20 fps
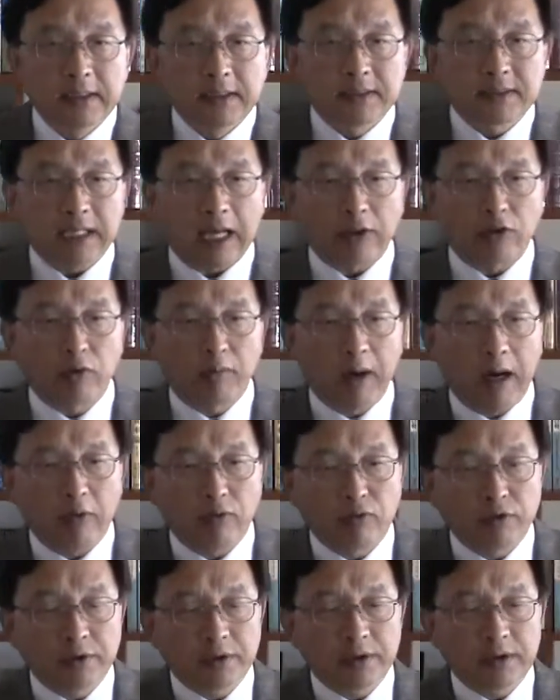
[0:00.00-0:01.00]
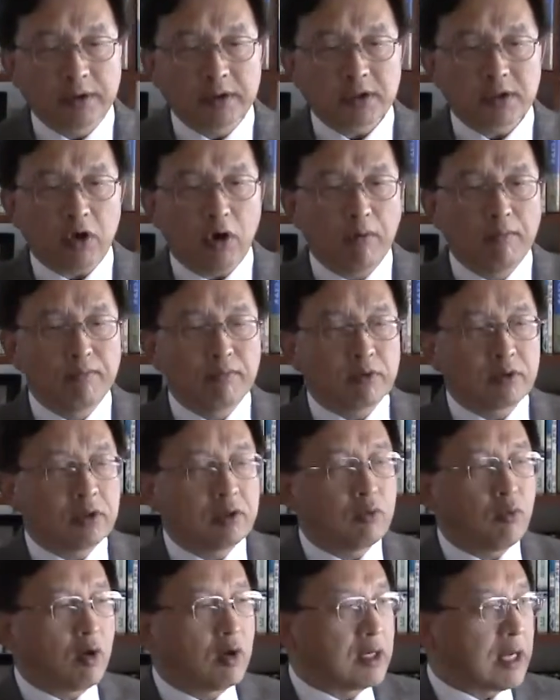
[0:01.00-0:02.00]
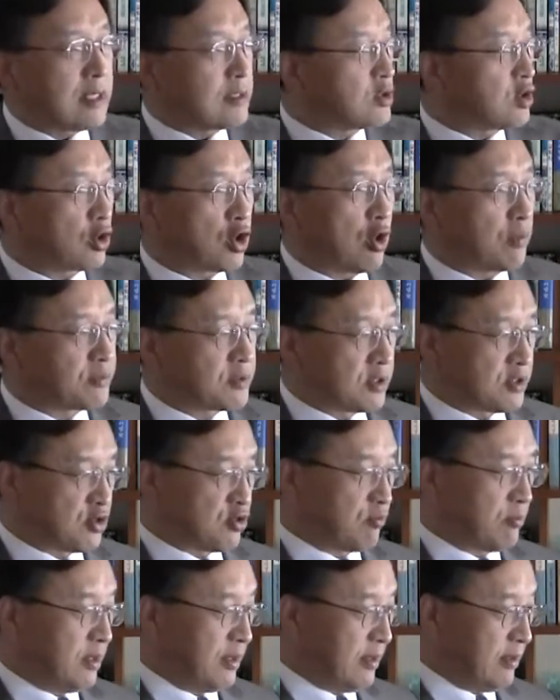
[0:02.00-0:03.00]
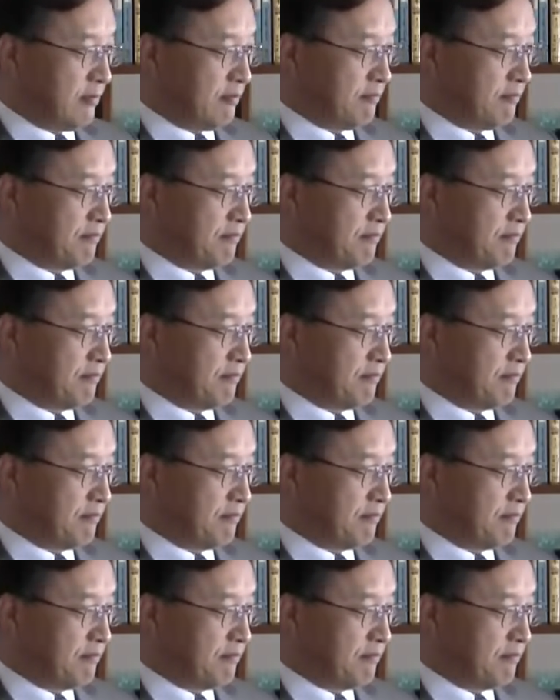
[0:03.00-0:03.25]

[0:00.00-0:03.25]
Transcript: 사도 바울은 선물을 원한 적이 없었습니다.